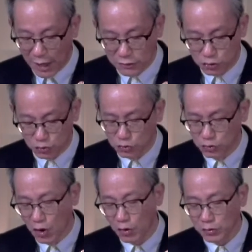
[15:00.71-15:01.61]
满
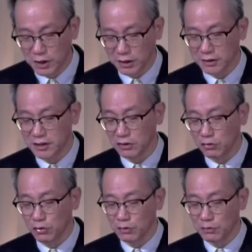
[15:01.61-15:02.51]
足肉体的
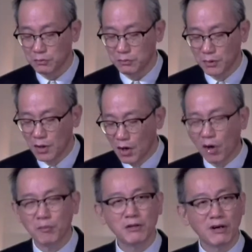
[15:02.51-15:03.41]
情欲，
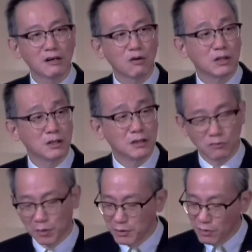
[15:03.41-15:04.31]
我们若靠
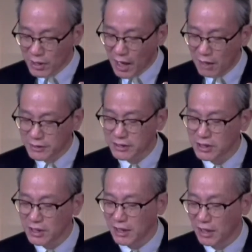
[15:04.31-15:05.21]
我们若靠
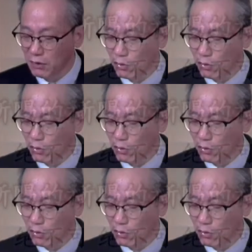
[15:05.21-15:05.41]
着圣